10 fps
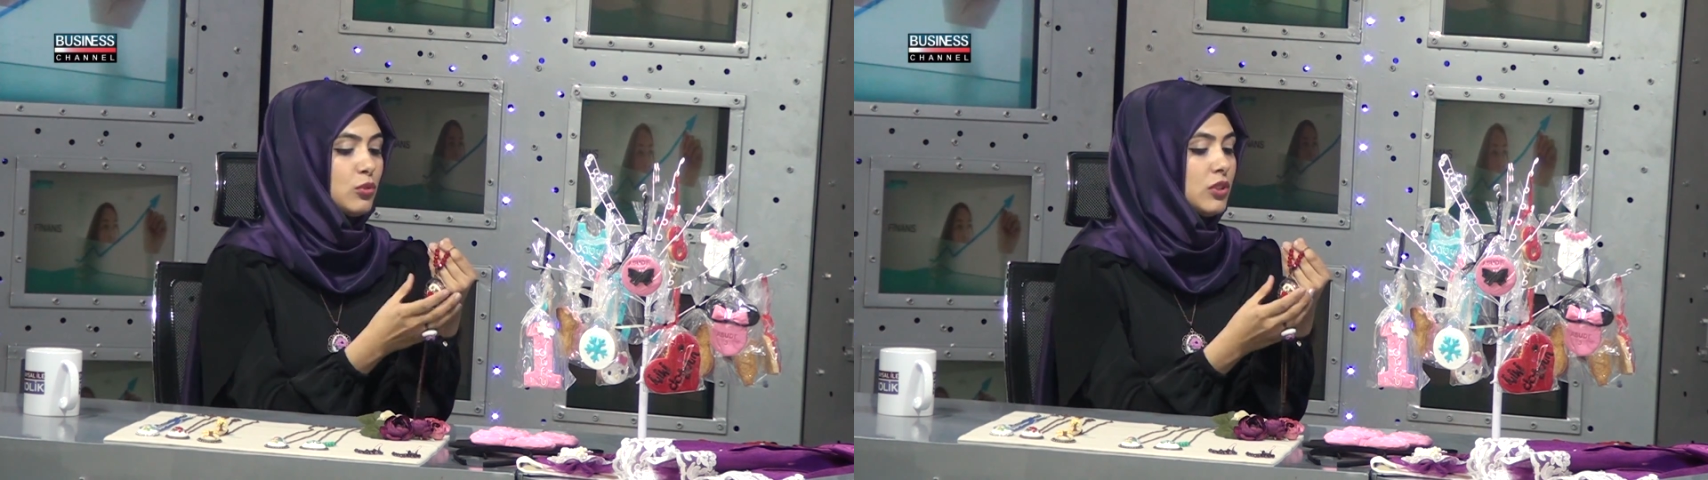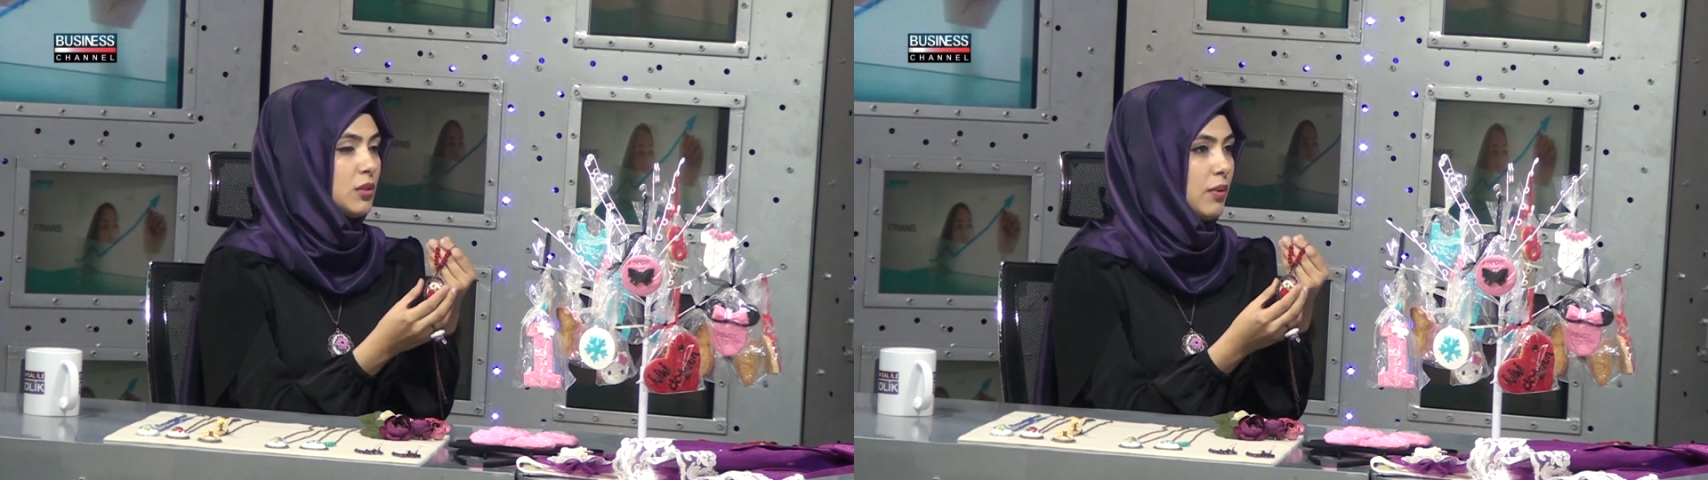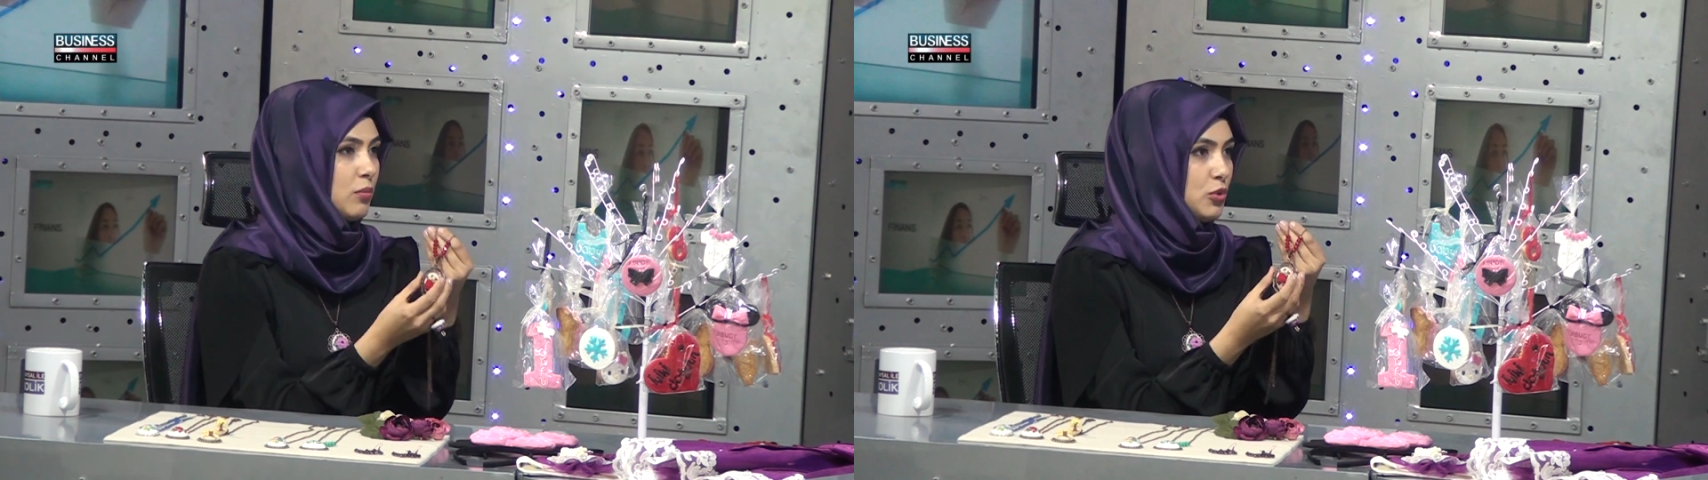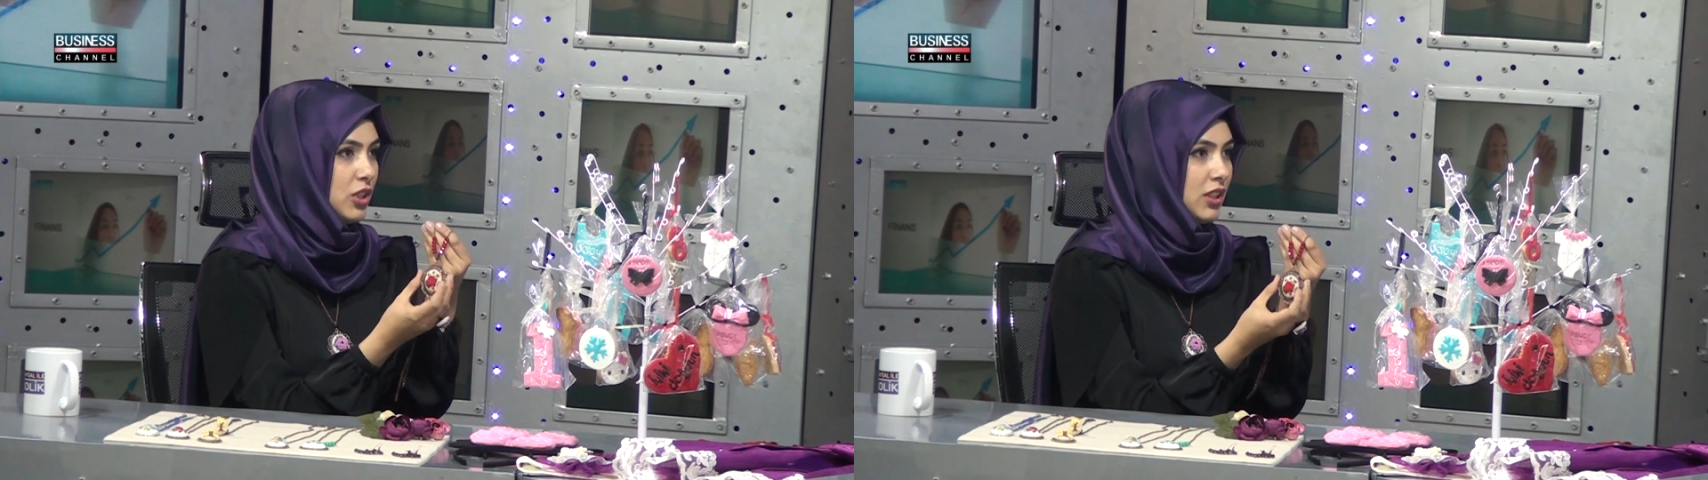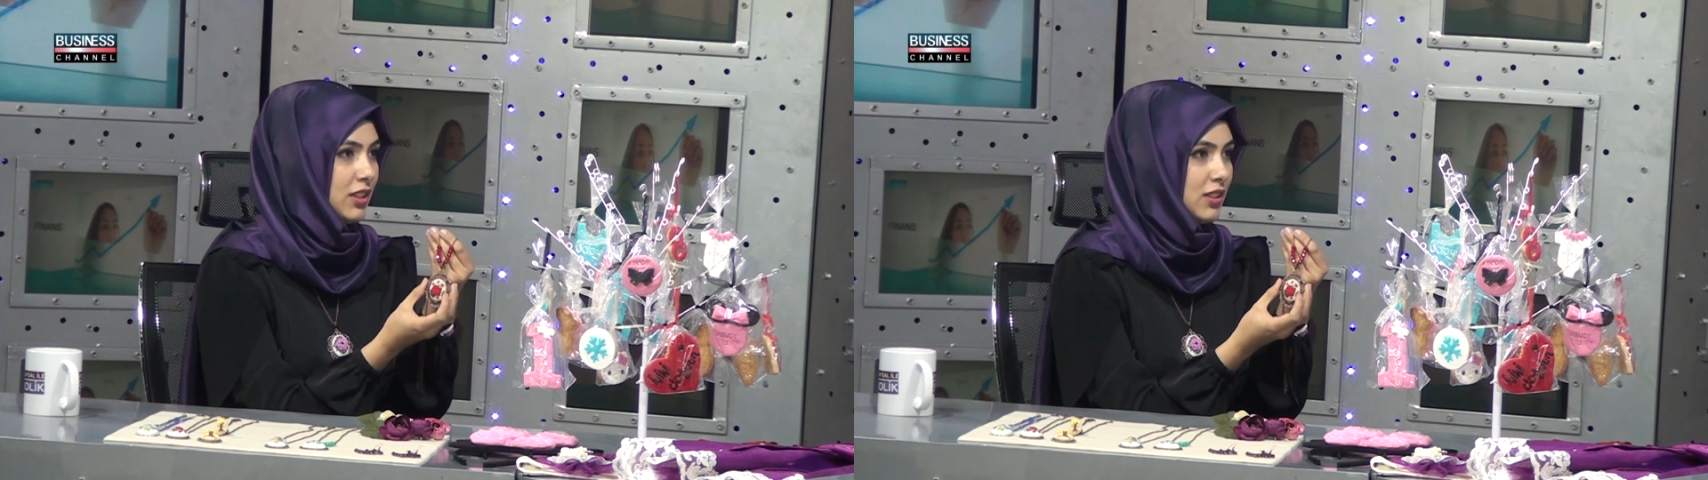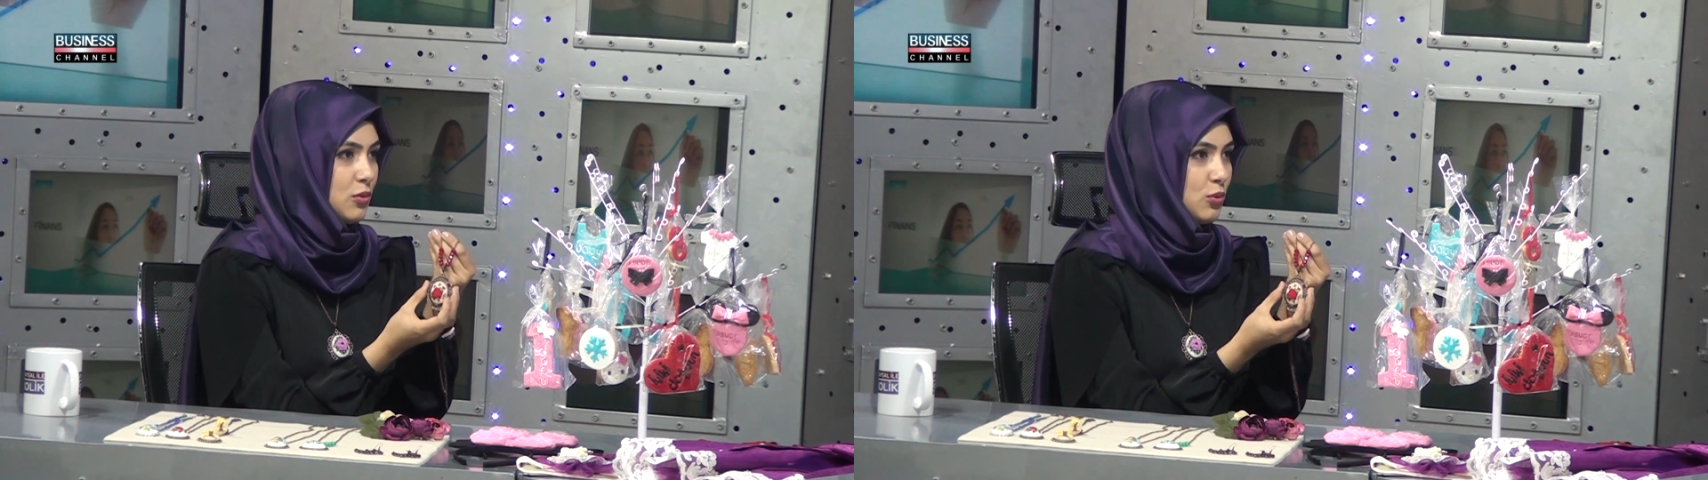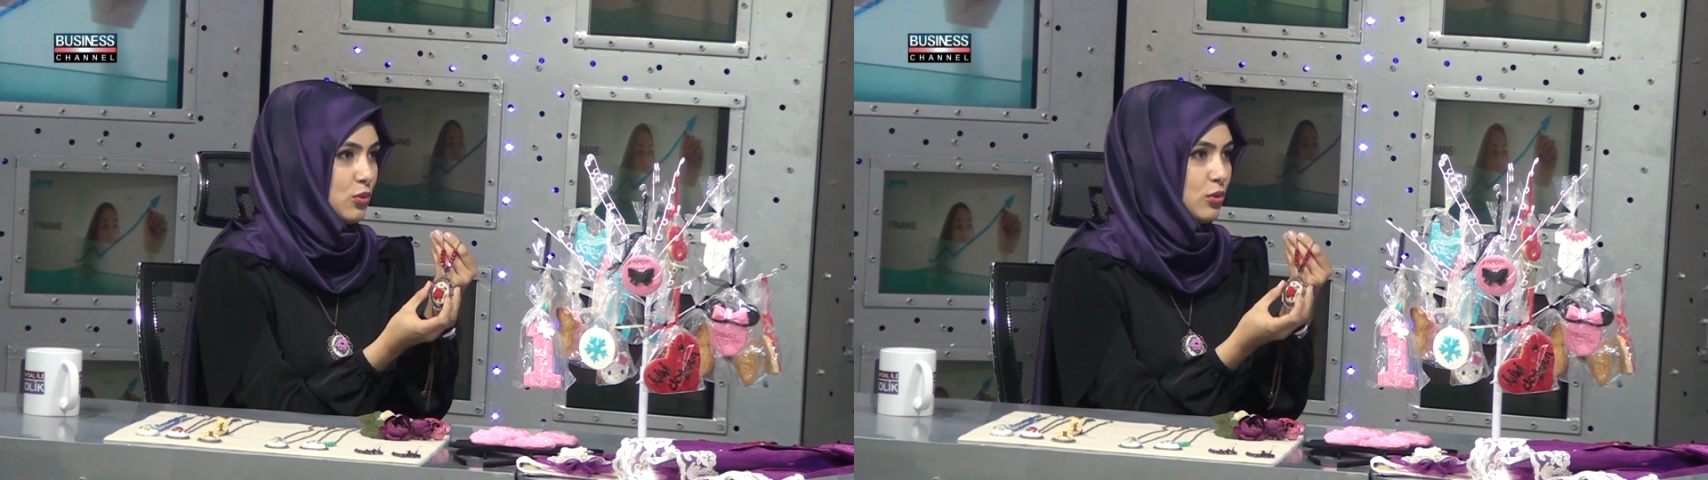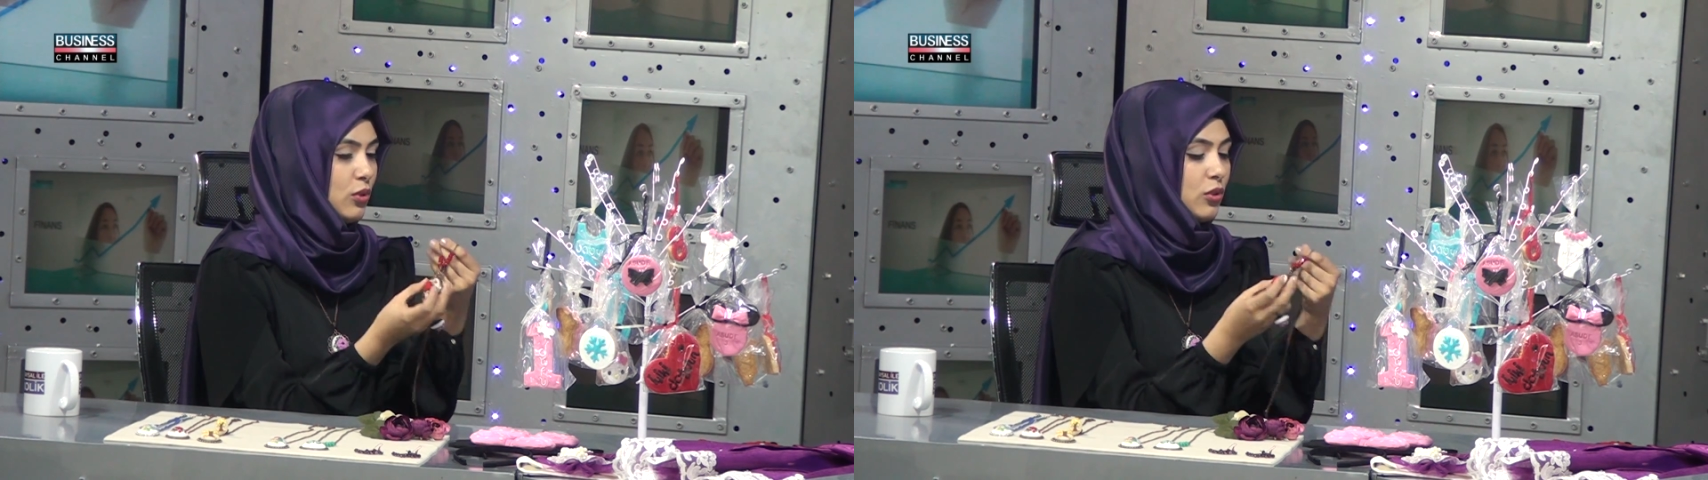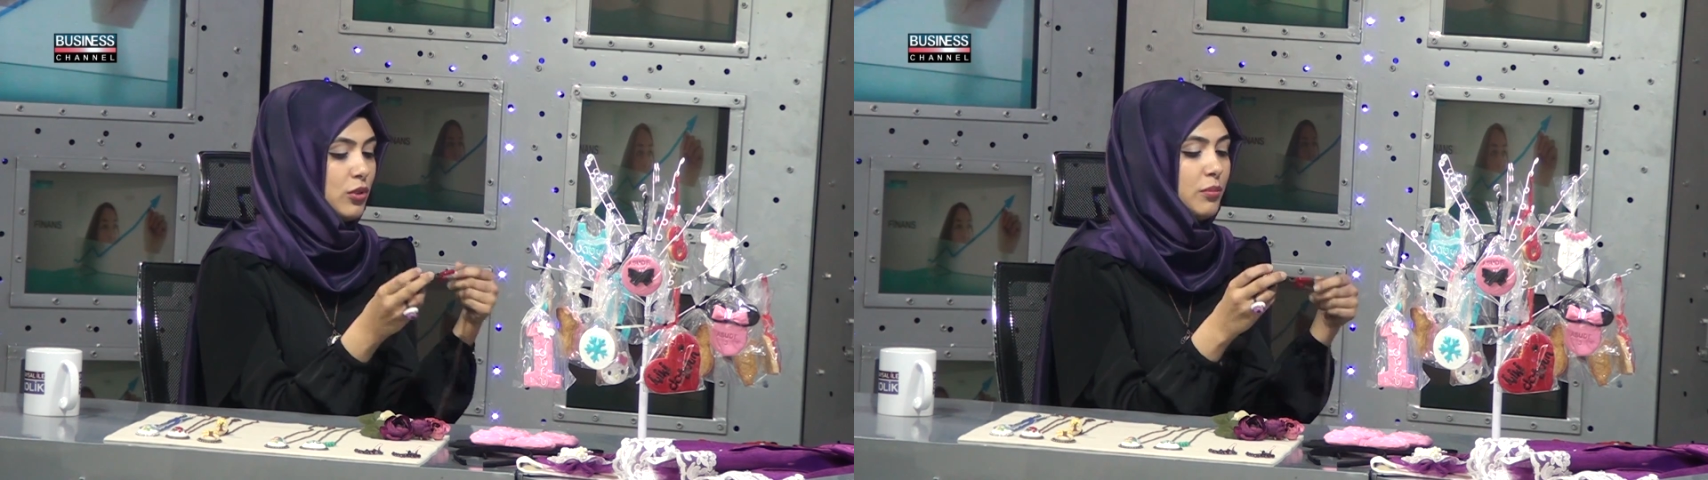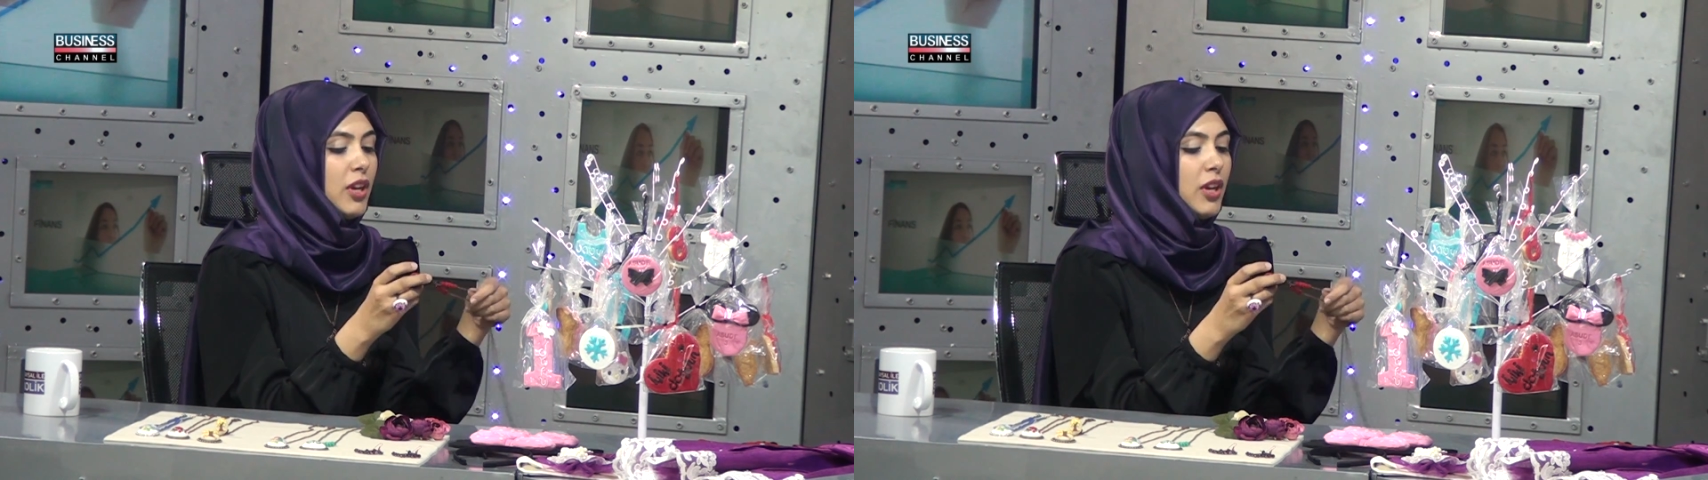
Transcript: Bunları ben bu şekilde süslüyorum.